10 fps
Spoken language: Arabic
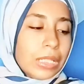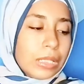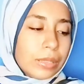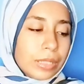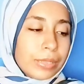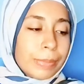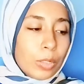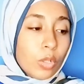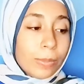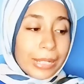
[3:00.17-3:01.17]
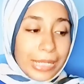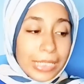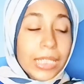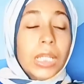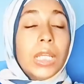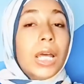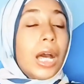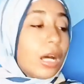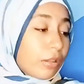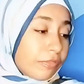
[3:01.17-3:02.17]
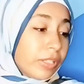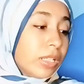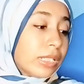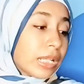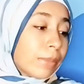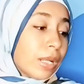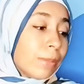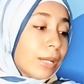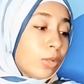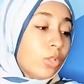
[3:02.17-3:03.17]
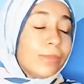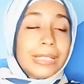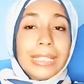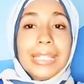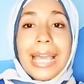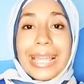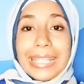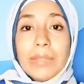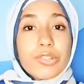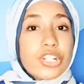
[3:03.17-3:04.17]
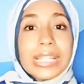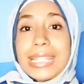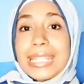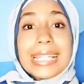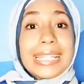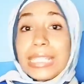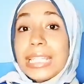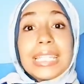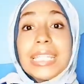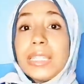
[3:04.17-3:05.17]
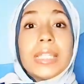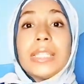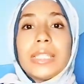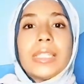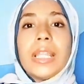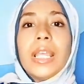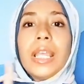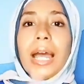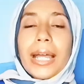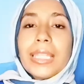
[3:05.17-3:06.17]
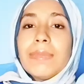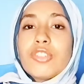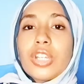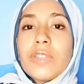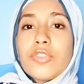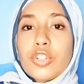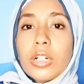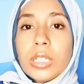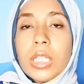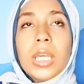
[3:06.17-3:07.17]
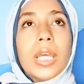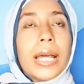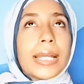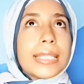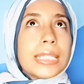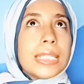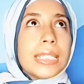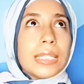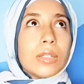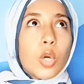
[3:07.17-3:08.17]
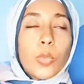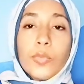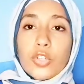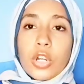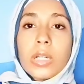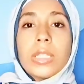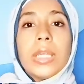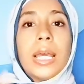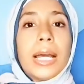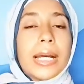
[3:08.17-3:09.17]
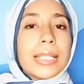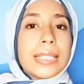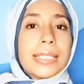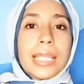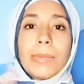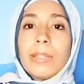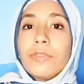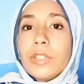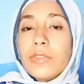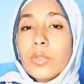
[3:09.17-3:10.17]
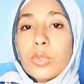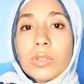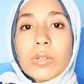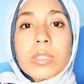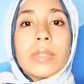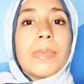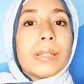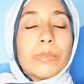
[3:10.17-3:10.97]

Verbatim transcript: المحلول الملحي حرفيا يا جماعه المحلول الملحي حل لي مشاكل كتيره جدا جدا جدا عندي مشاكل في شعري عندي آه، حبوب في شعري عندي التهابات في فروه راسي